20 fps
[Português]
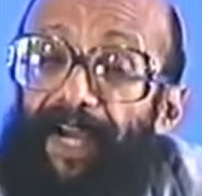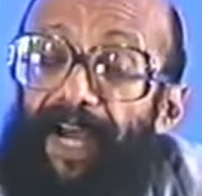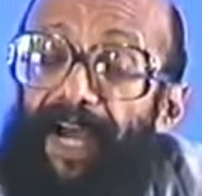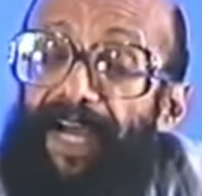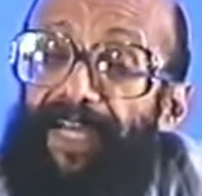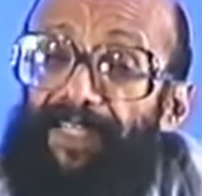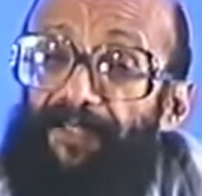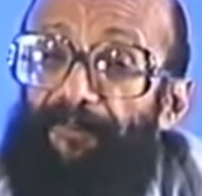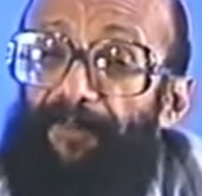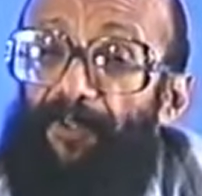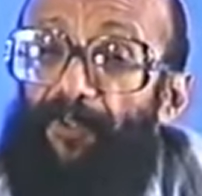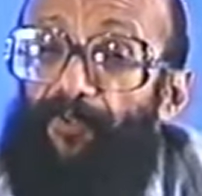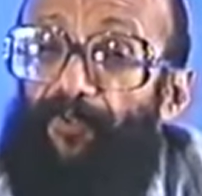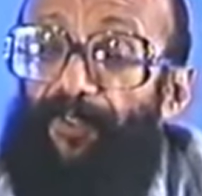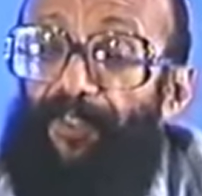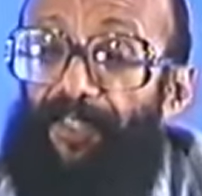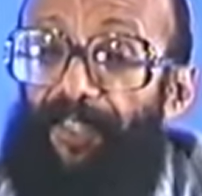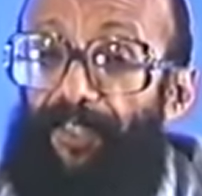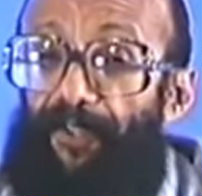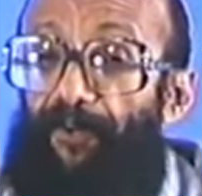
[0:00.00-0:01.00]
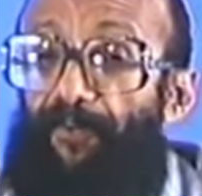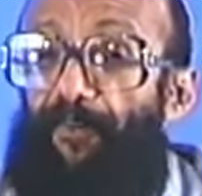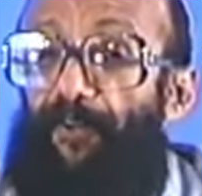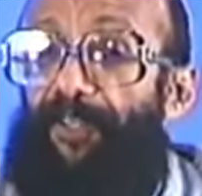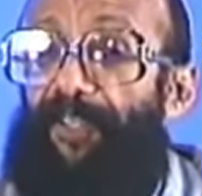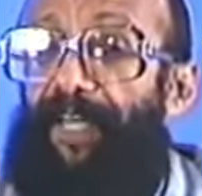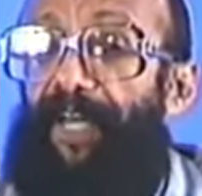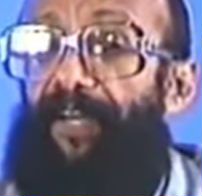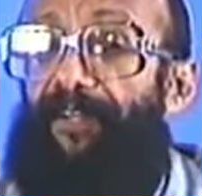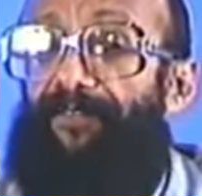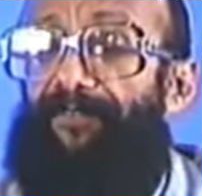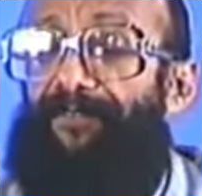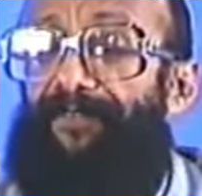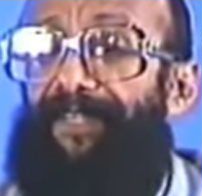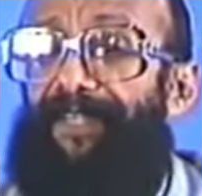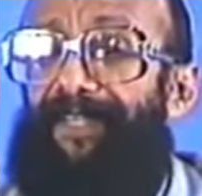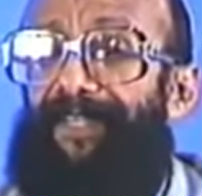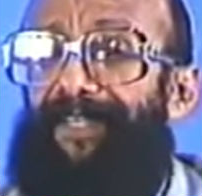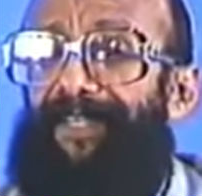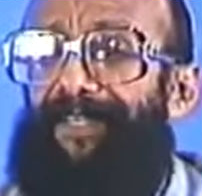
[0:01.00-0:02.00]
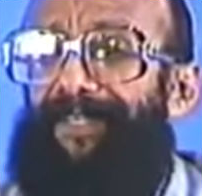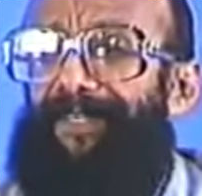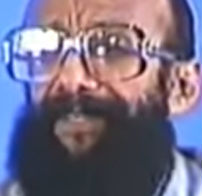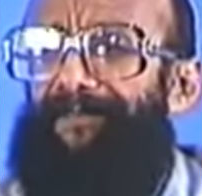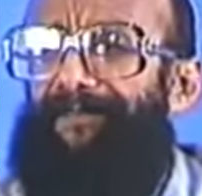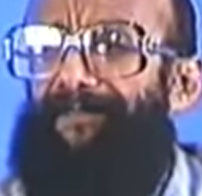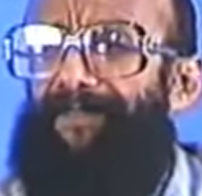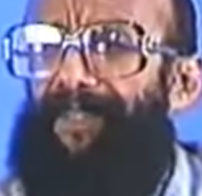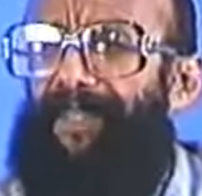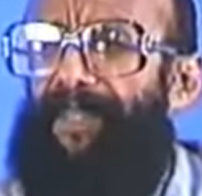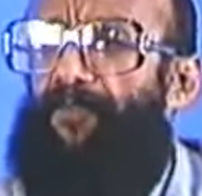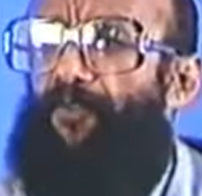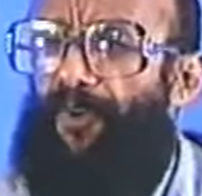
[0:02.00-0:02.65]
As pessoas que não votaram que